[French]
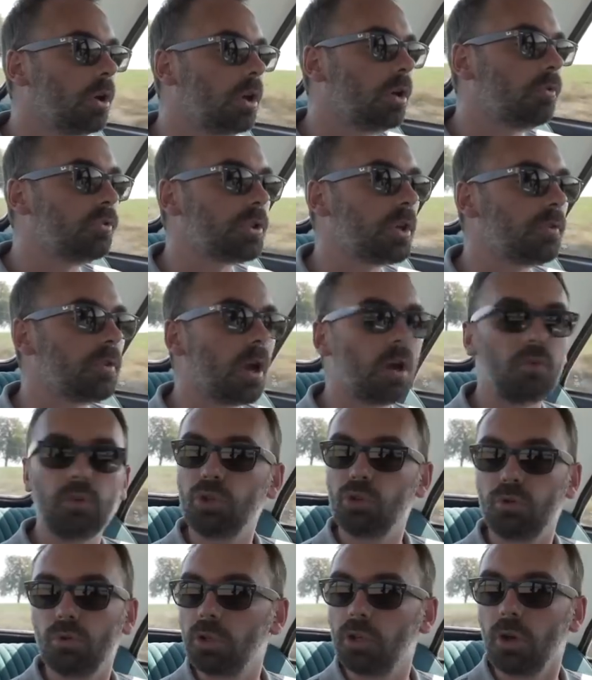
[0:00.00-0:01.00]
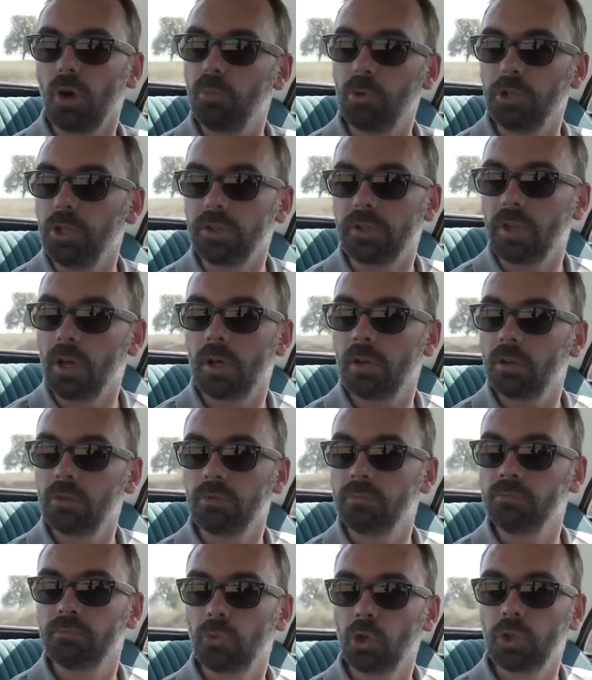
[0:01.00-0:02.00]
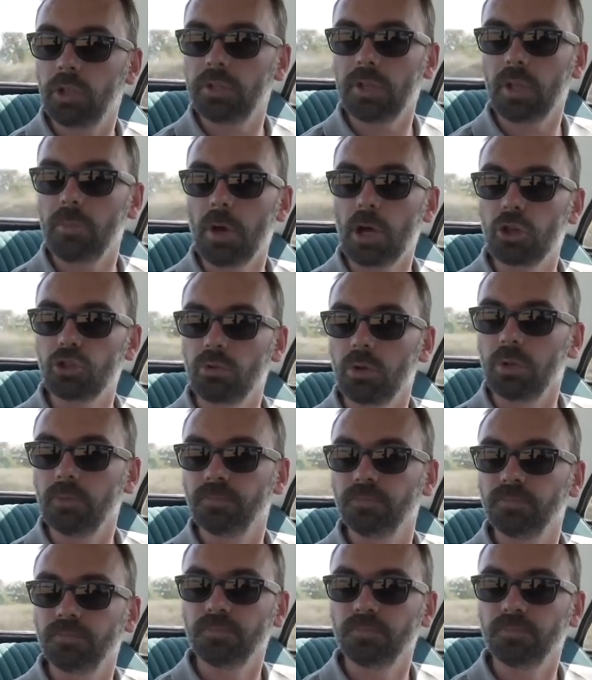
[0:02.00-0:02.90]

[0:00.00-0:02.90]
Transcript: Et vous avez un véhicule qui est en bon état, en état de marche. Quoi.